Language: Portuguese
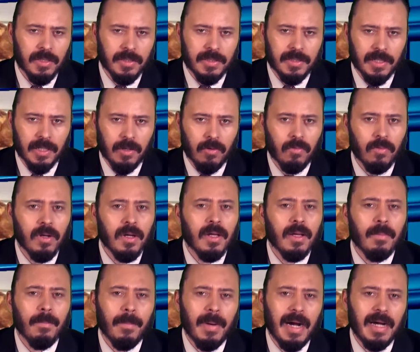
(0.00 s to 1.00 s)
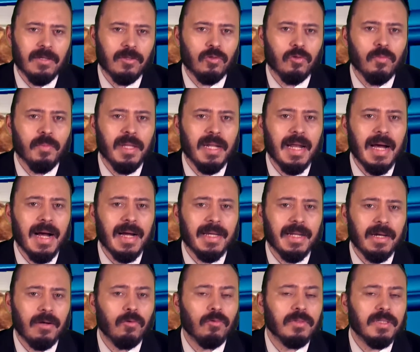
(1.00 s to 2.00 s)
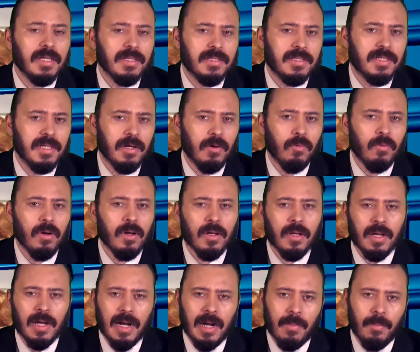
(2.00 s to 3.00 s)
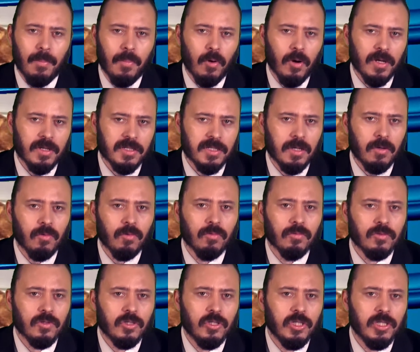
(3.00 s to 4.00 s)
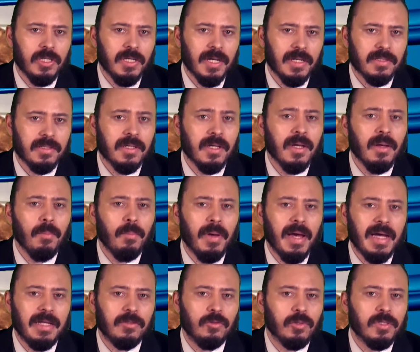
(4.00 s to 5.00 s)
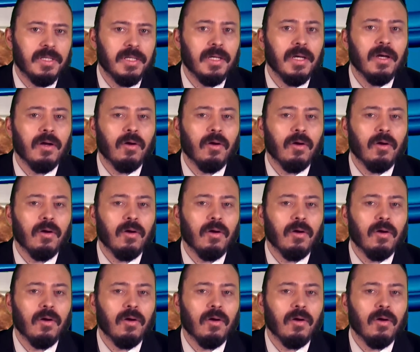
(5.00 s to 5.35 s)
Então, mais um milagre aconteceu. Após alguns dias, Patrick